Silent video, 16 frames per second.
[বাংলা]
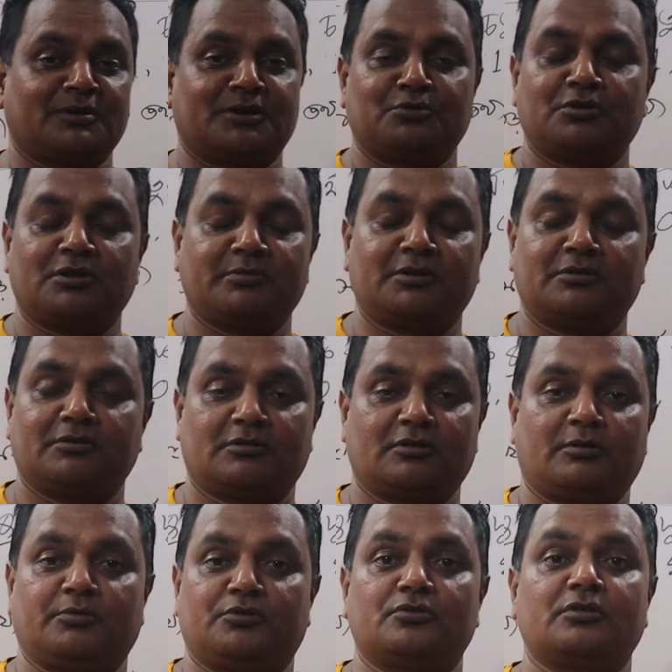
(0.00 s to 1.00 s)
তোমাকে দুটা বের করতে
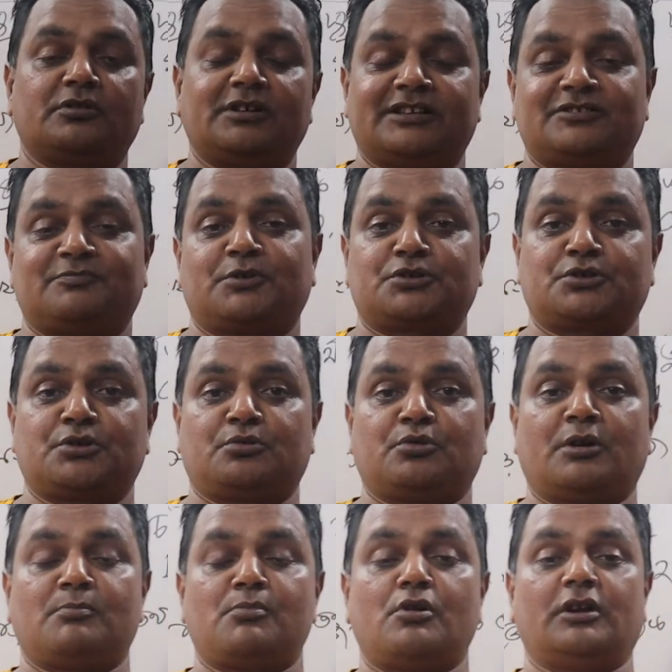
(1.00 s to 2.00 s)
হবে যদি স্পষ্ট
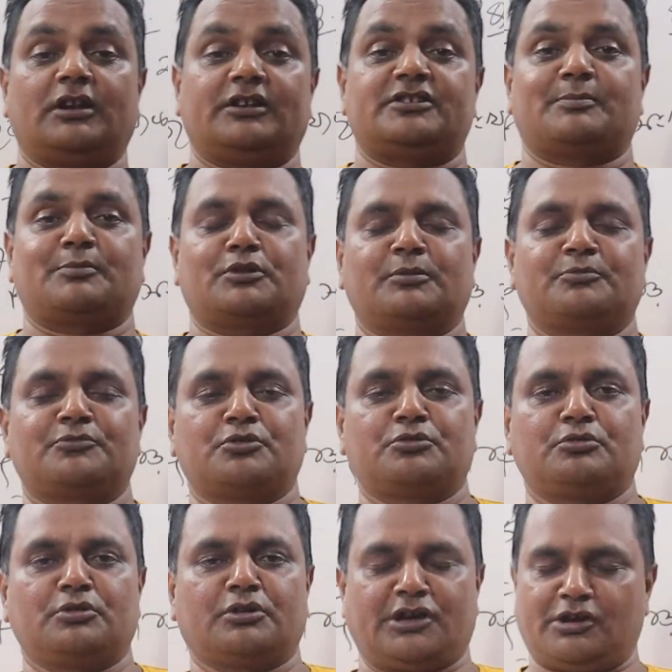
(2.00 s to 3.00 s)
করে বলে যে প্রথম
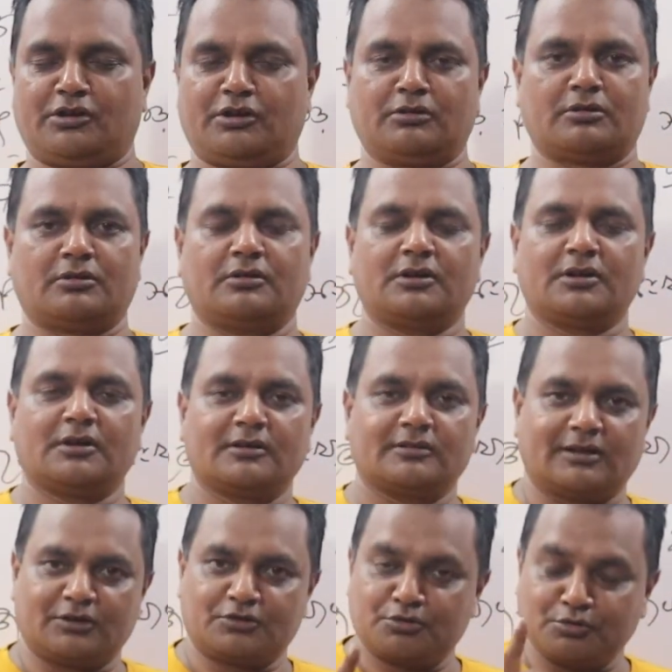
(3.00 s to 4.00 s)
চতুর্থক নির্ণয় করো
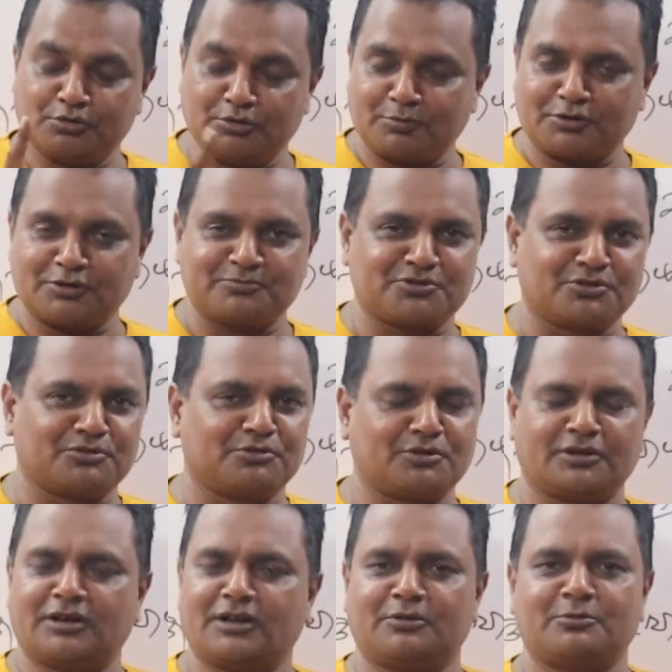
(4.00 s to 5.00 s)
তাহলে শুধু প্রথম
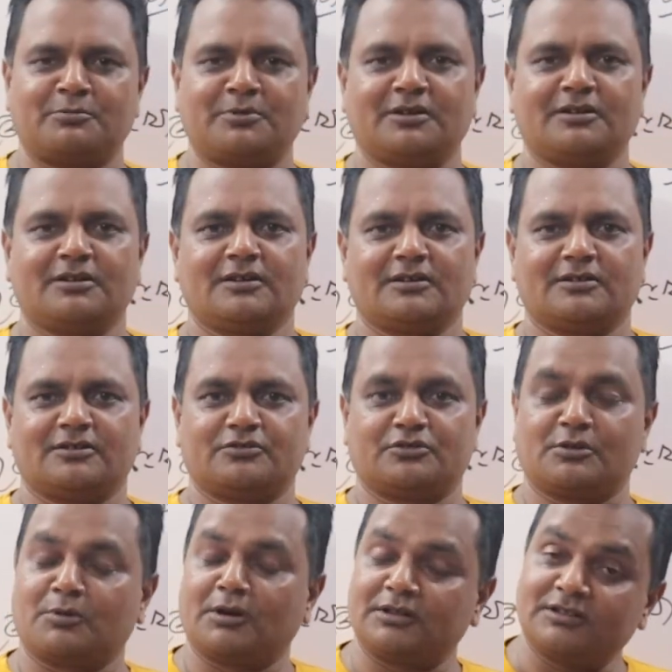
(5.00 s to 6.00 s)
চতুর্থক নির্ণয় করবা
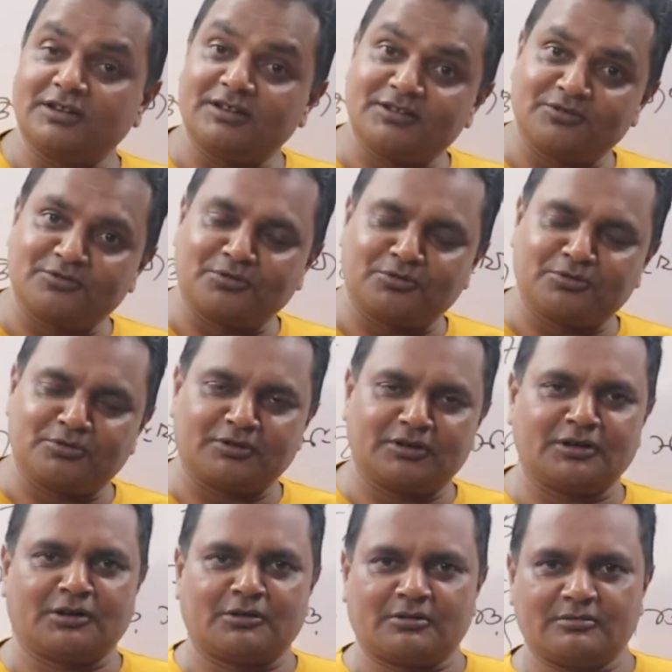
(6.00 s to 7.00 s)
যদি বলে তৃতীয় চতুর্থক
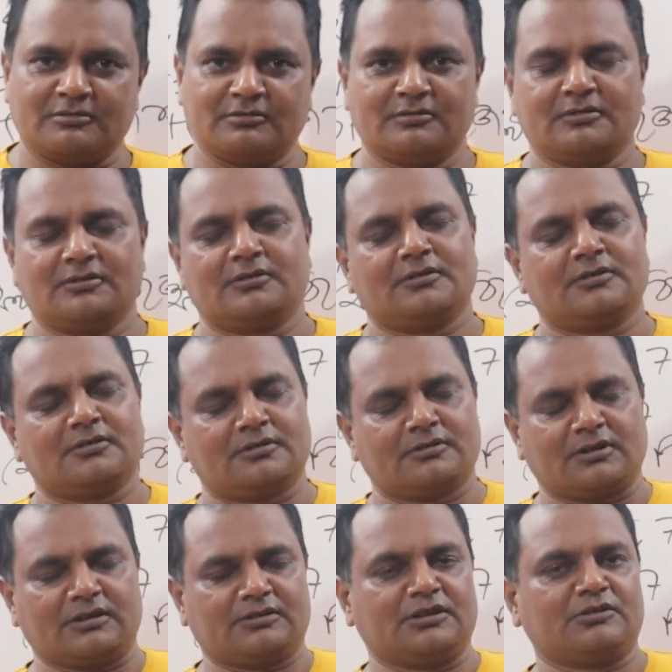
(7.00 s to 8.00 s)
নির্ণয় করো
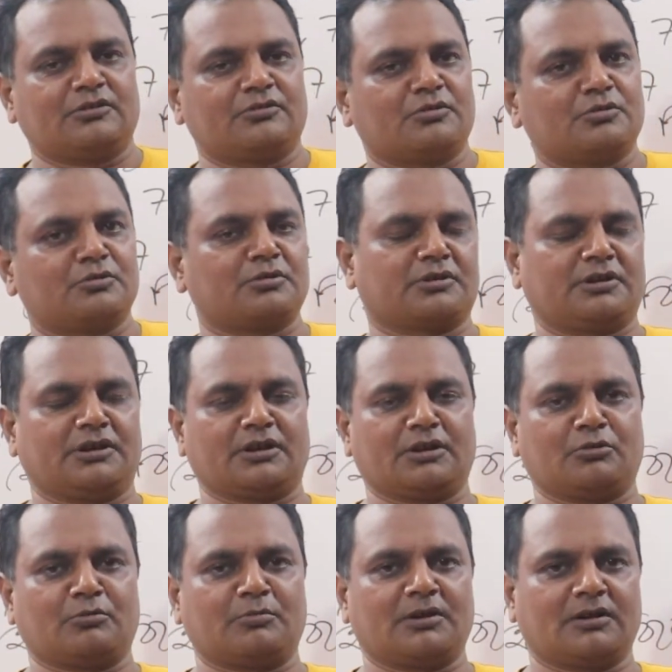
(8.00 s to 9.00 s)
তাহলে তৃতীয় চতুর্থক
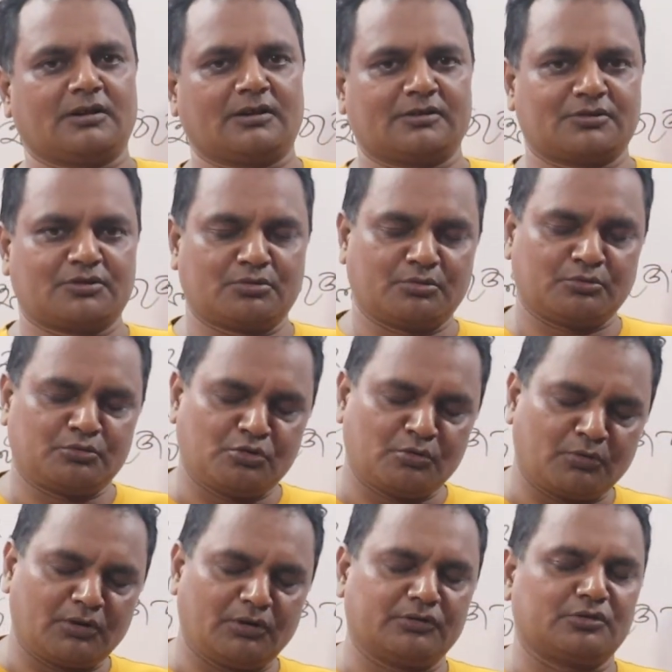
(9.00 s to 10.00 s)
নির্ণয় করবা আর শুধু
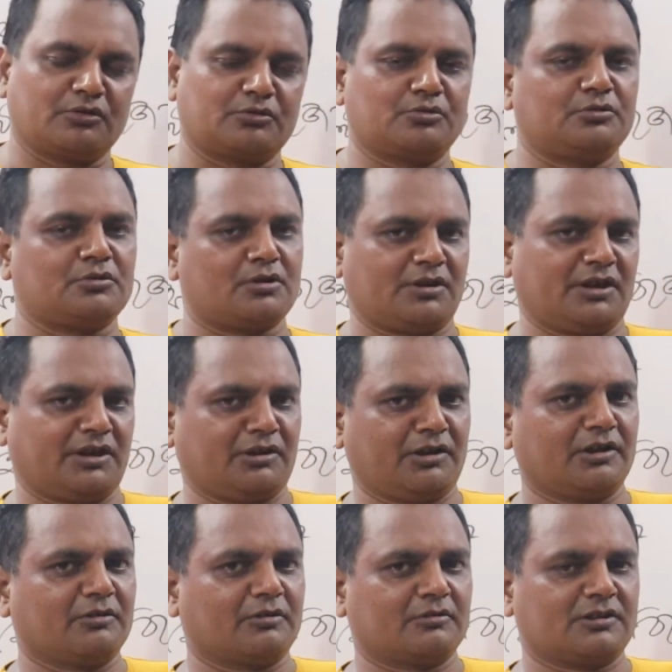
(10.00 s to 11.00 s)
বললো চতুর্থক
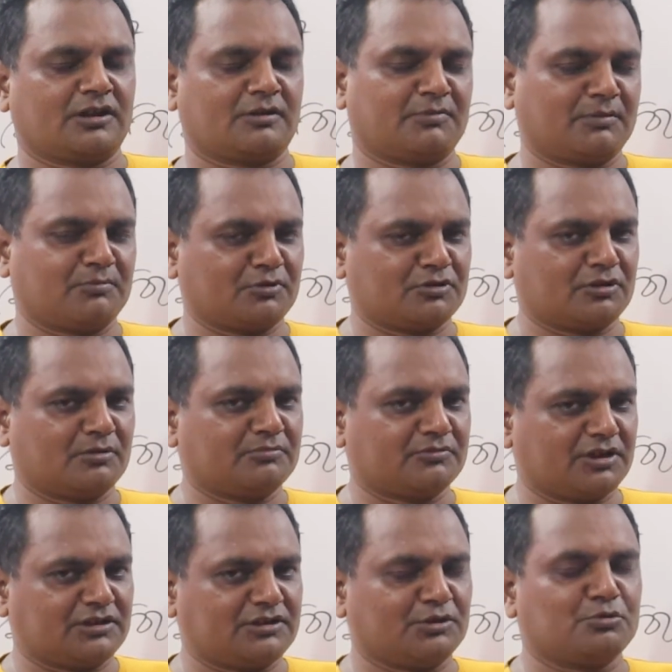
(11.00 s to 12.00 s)
নির্ণয় করো তার মানে প্রথম
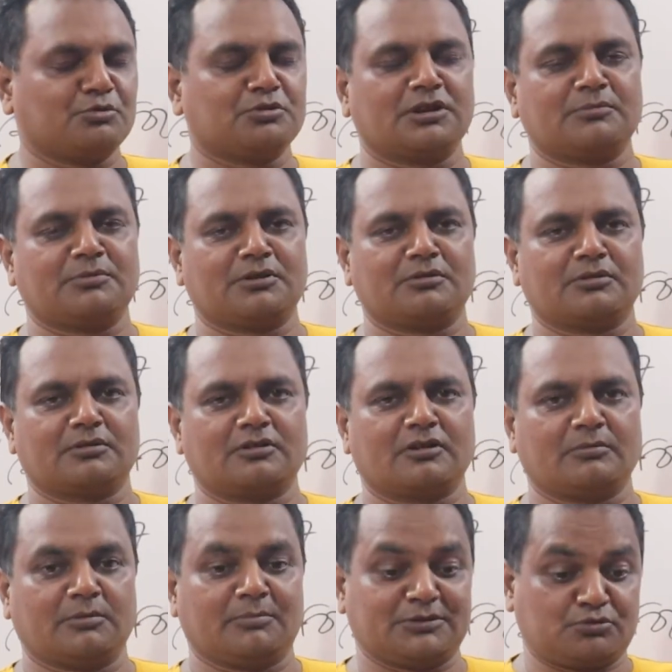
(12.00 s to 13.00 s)
তৃতীয় দুটাই বের করতে
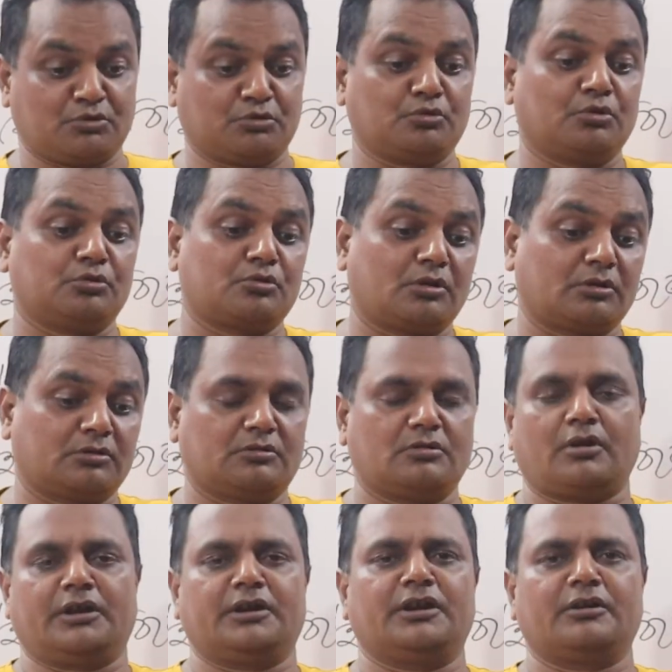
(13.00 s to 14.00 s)
হবে বা চতুর্থক
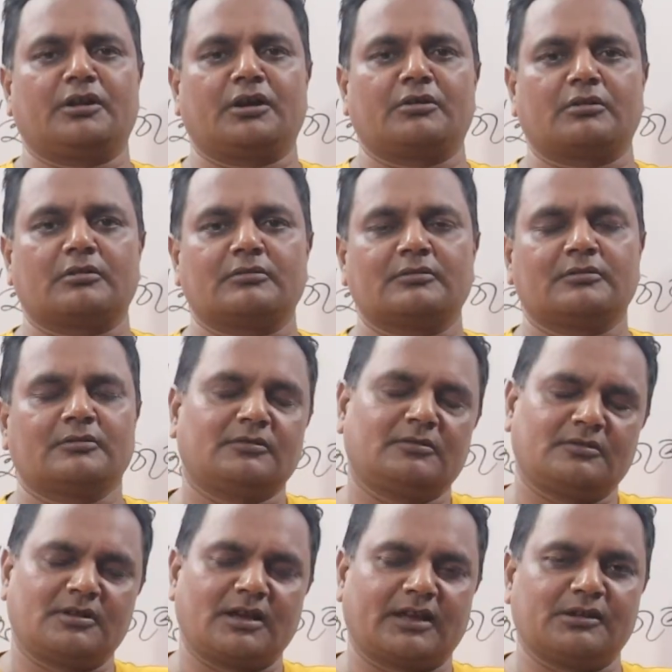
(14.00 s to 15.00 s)
দয় নির্ণয় করো
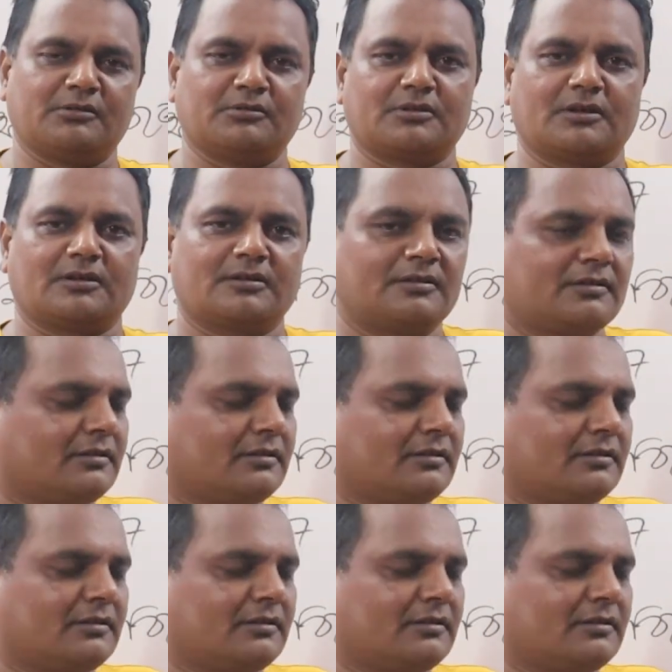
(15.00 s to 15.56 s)
একই কথা